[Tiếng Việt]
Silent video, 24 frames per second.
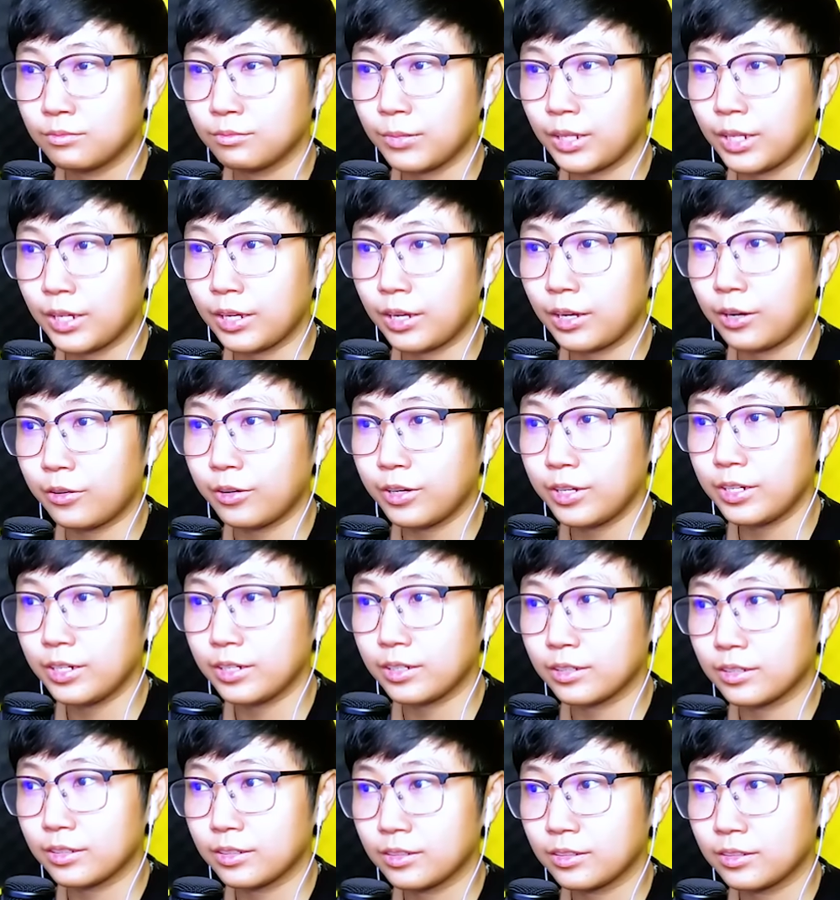Mấy cái gói
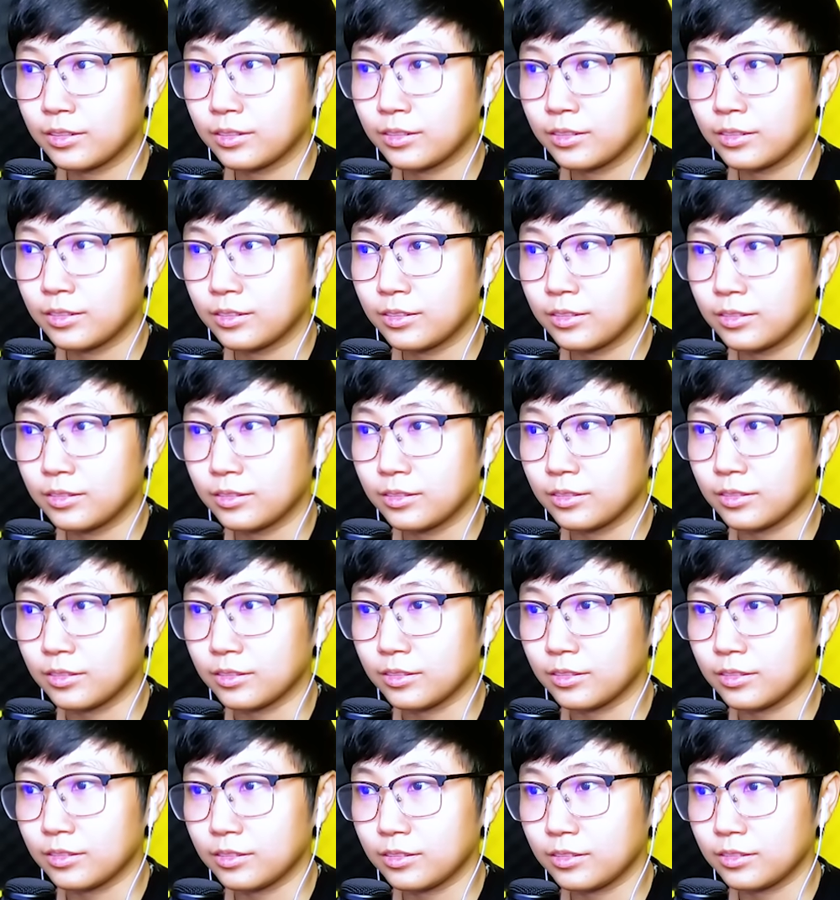nè
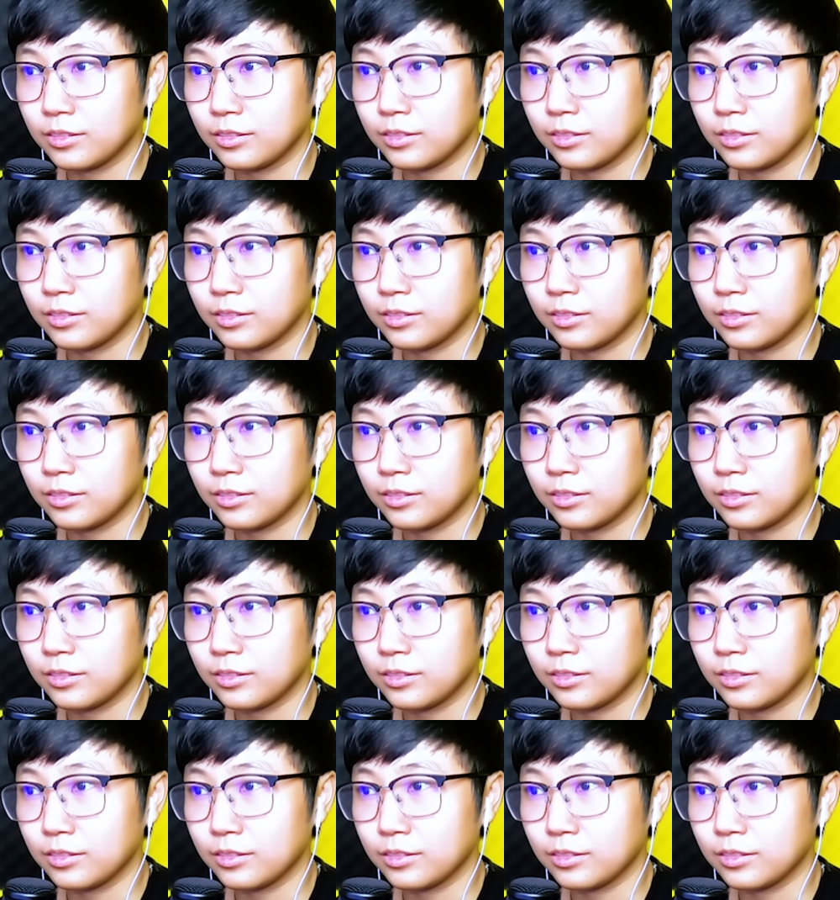à.